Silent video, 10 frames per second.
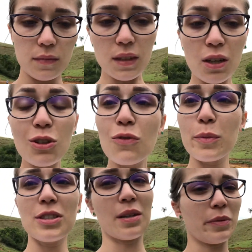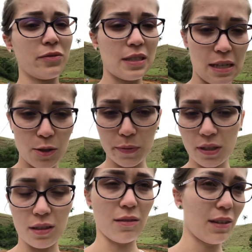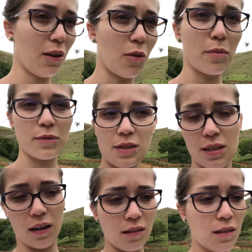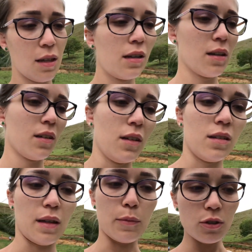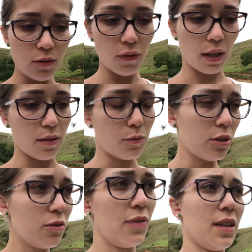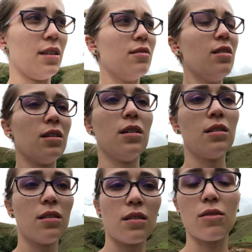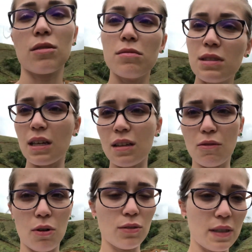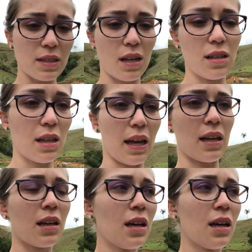Eu não vou mostrar pra vocês, porque não tem como mostrar. Tá muito feio, muito feio. Eu não sei qual doença que ele tem,